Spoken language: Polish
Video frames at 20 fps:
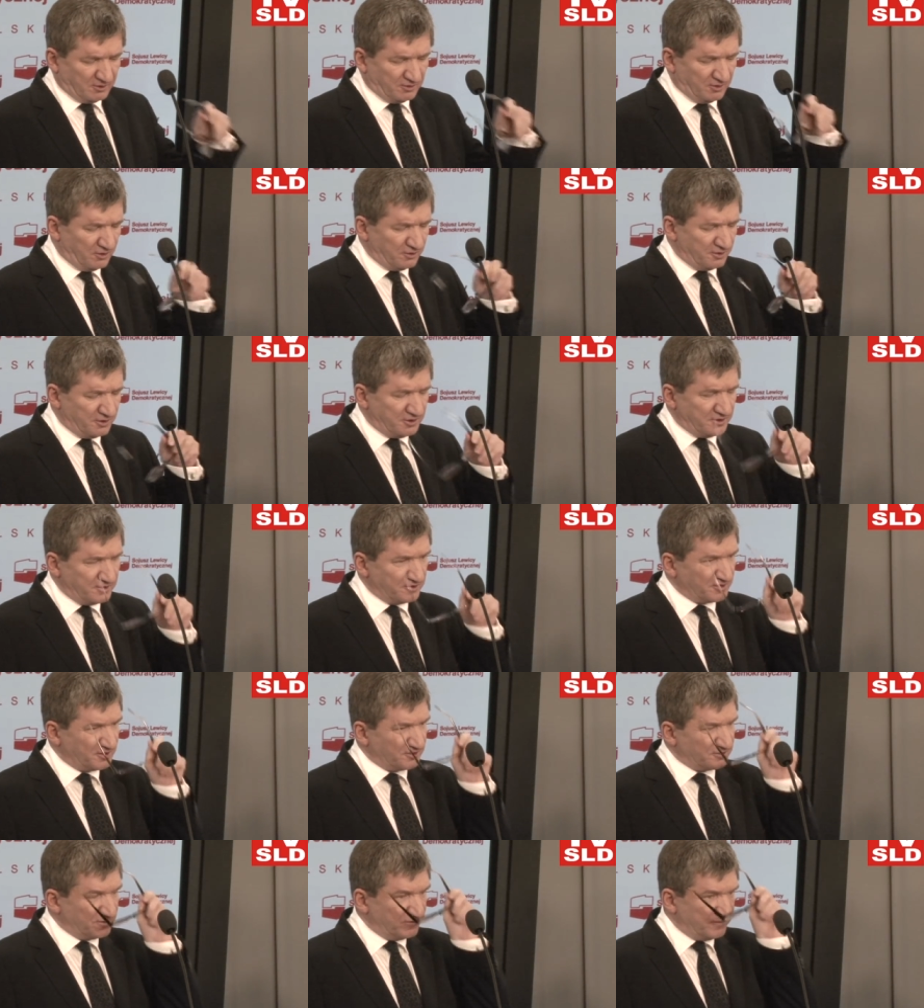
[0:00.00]
No i
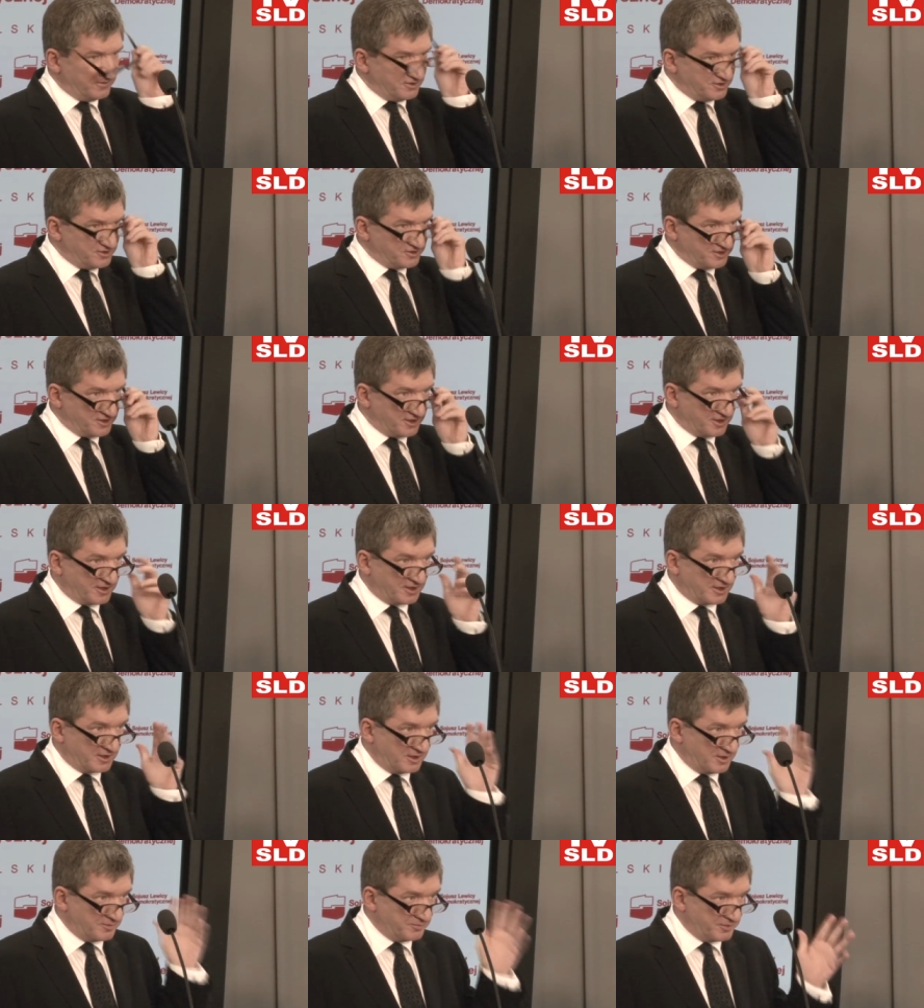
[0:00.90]

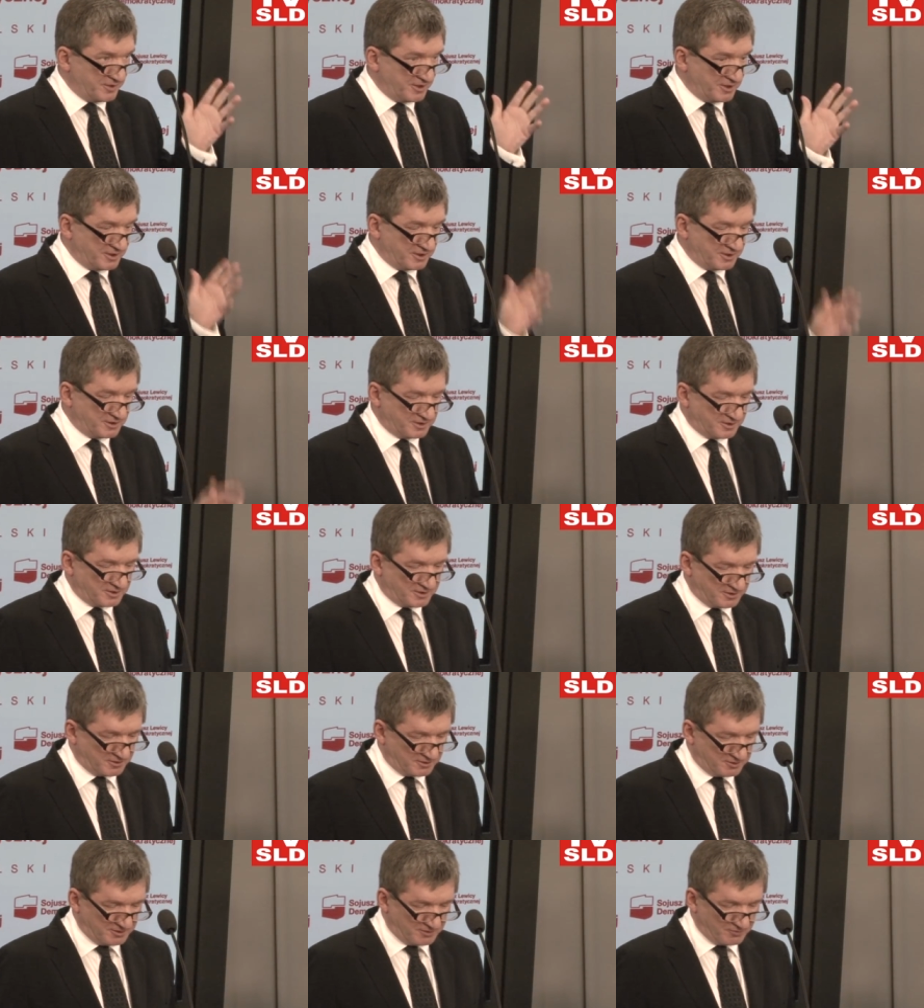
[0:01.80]
rzeczywiście
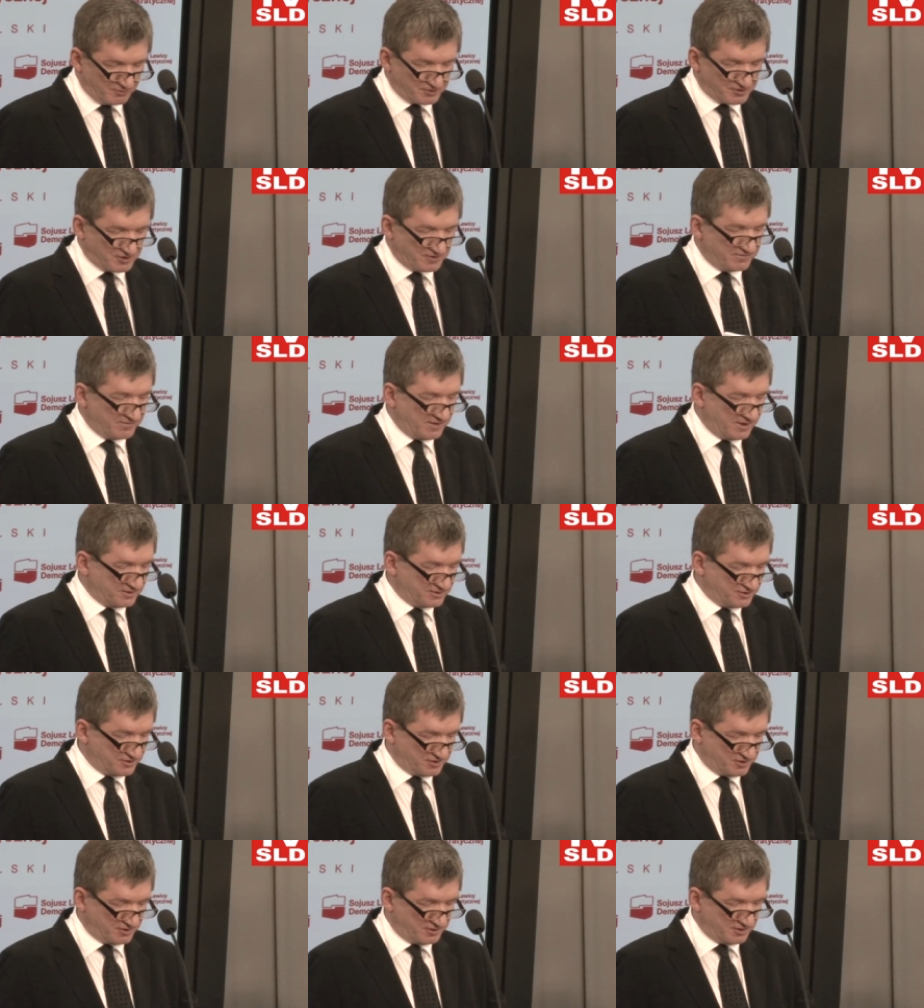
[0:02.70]
lepiej nie
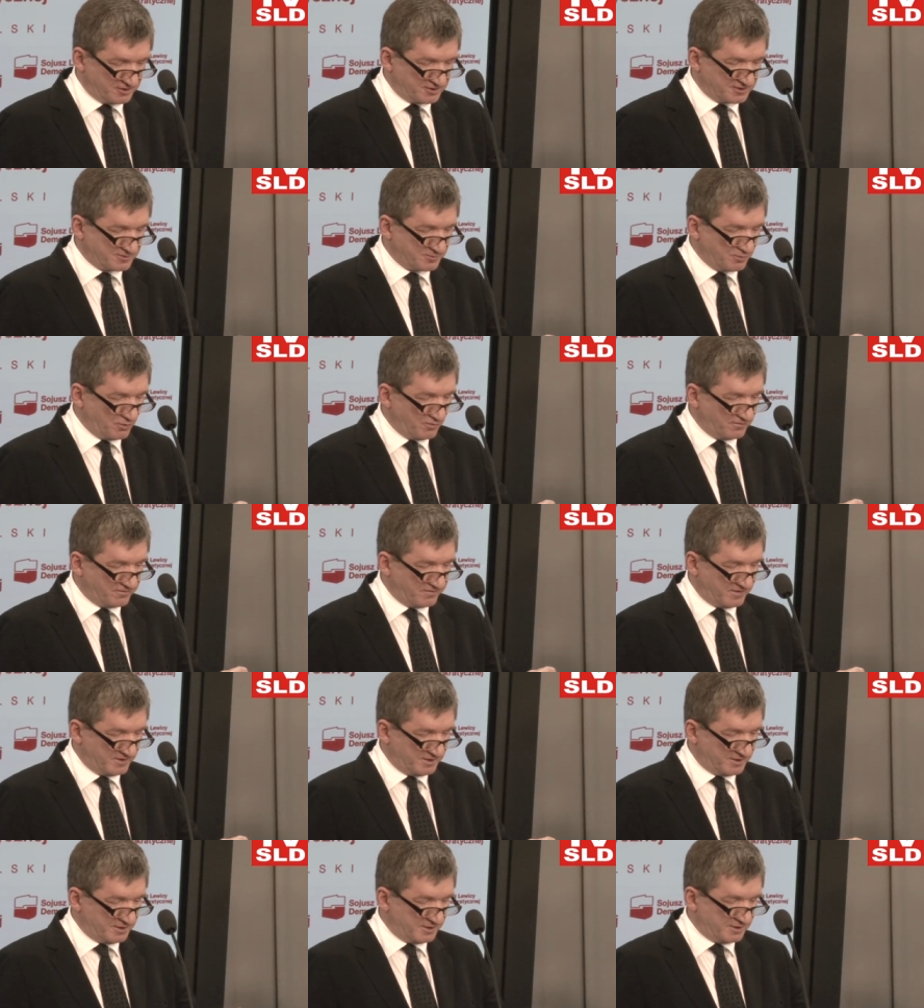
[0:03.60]
używać e, słów
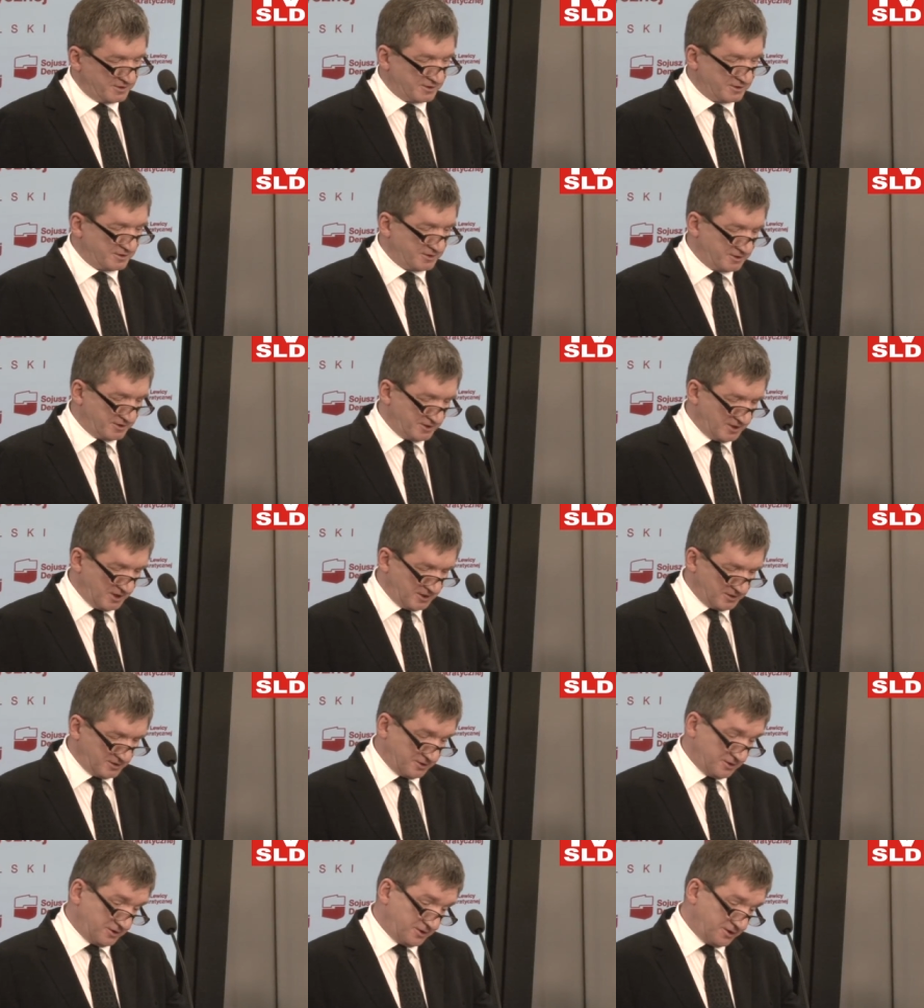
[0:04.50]
e,
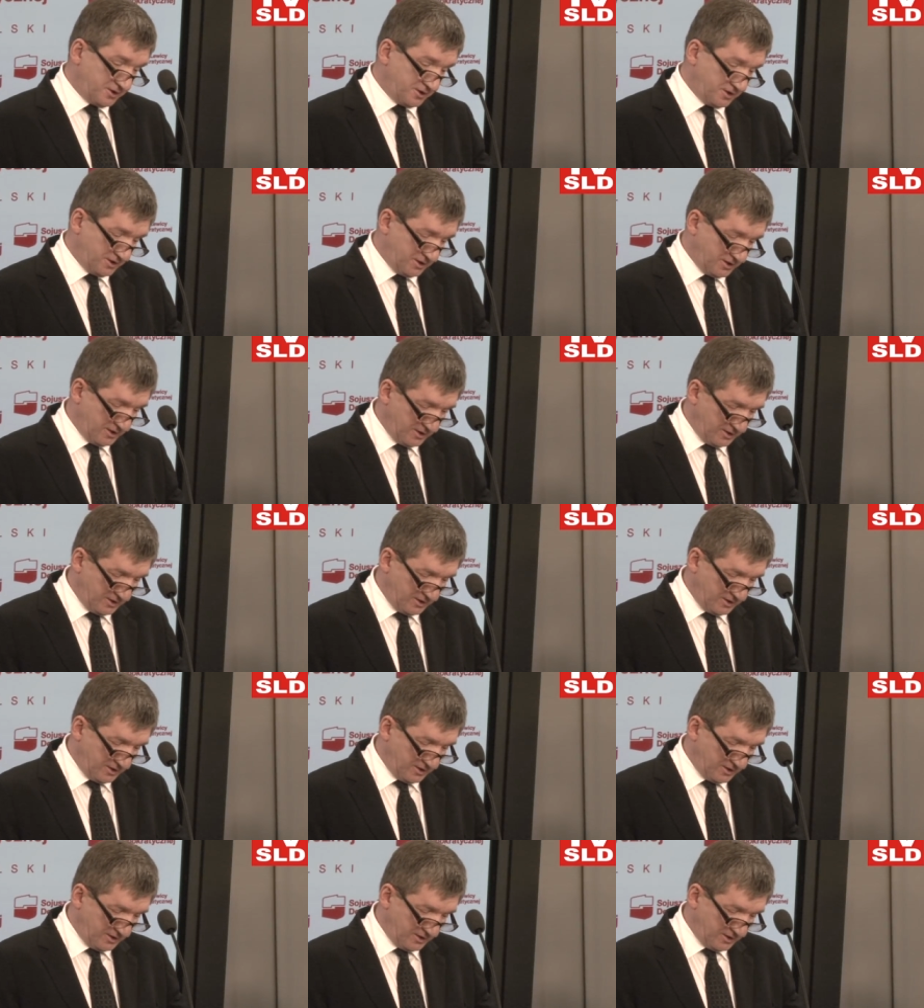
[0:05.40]
takich,